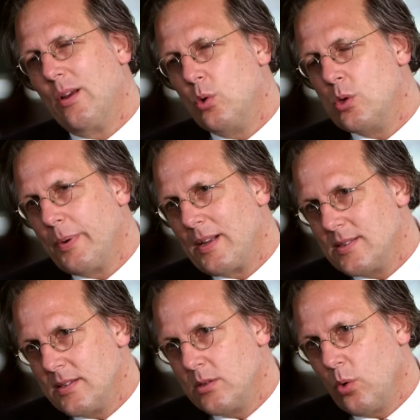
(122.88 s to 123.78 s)
gute
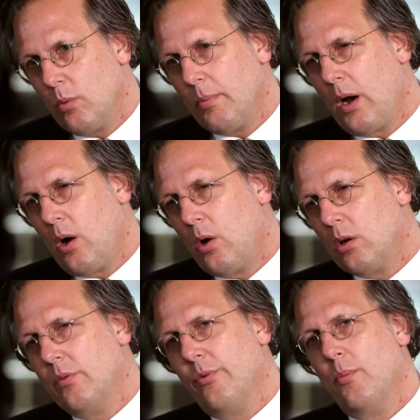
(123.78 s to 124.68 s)
Präzision
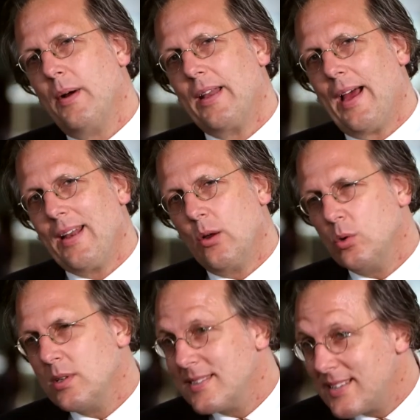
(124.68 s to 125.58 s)
braucht, wo man eine
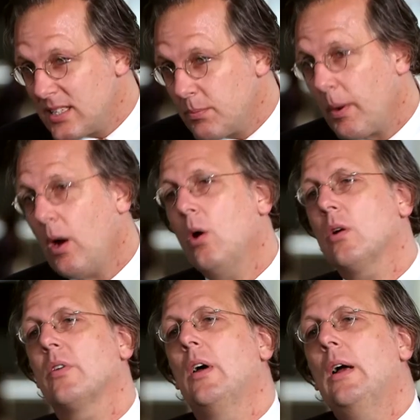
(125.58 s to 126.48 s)
gute Sicht
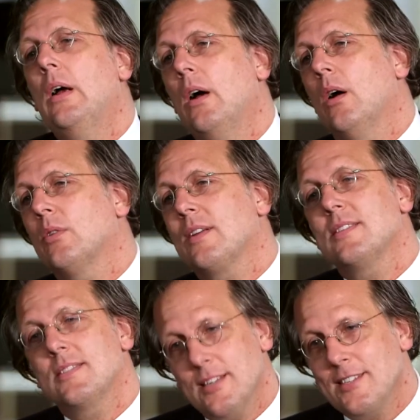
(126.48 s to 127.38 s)
braucht. Und das
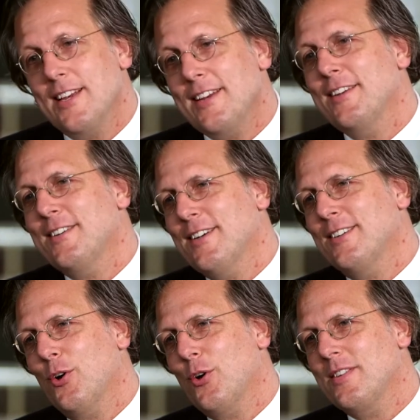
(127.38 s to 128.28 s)
ist tatsächlich ja
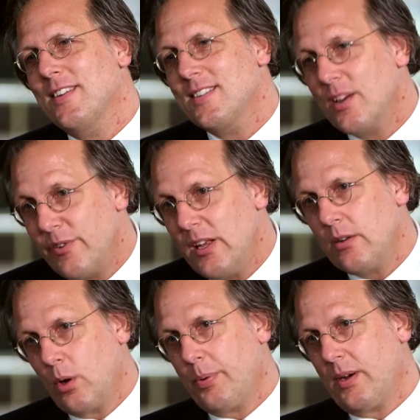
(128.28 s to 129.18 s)
doch in sehr, sehr
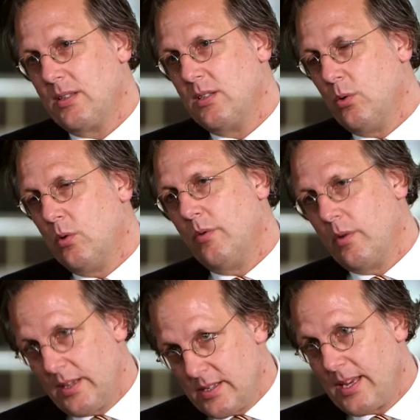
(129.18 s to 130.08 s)
vielen
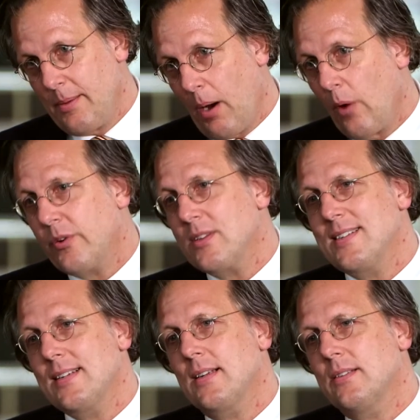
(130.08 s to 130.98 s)
Operationen, die ich eben
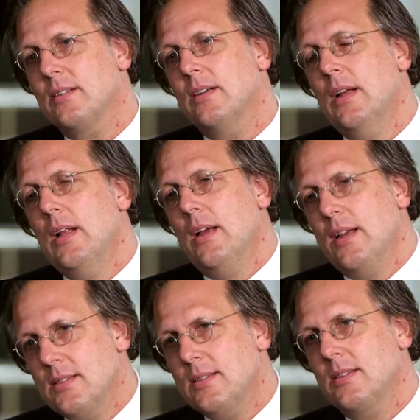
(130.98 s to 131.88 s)
aufgezählt hatte,
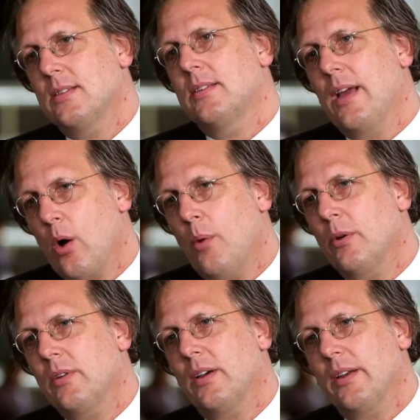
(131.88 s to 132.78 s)
ist der
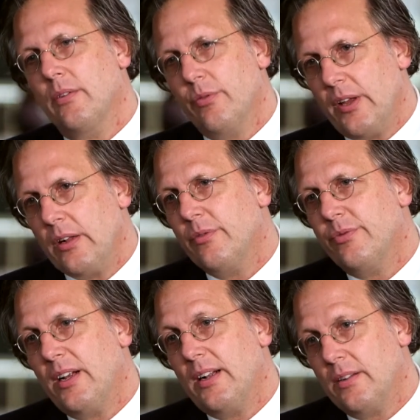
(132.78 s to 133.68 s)
Roboter in vielen
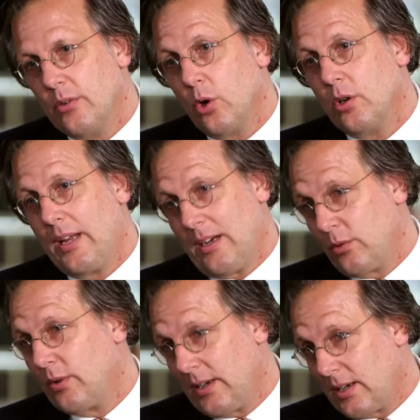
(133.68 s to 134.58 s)
Fällen doch nach
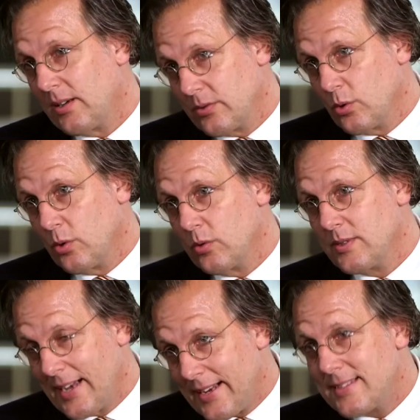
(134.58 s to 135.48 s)
und nach, so
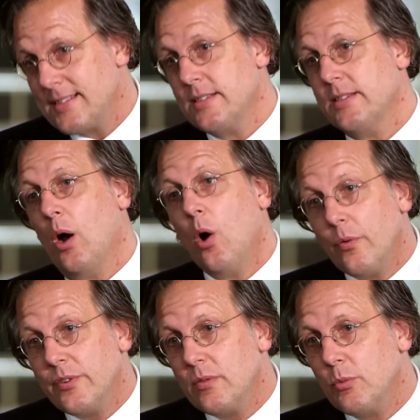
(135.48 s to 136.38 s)
zeigt sich auch
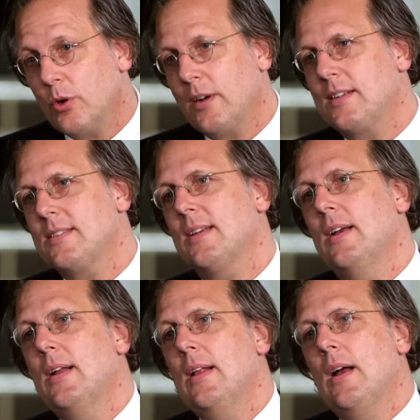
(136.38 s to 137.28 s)
auf diesem Kongress,
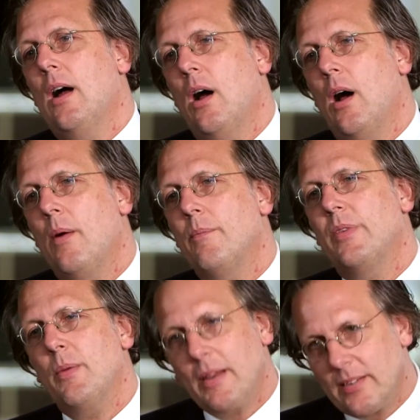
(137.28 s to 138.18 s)

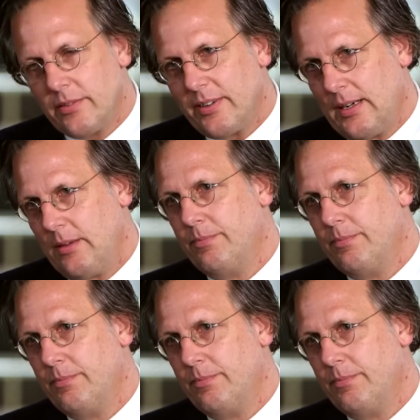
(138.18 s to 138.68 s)
ähm, die bessere Wahl.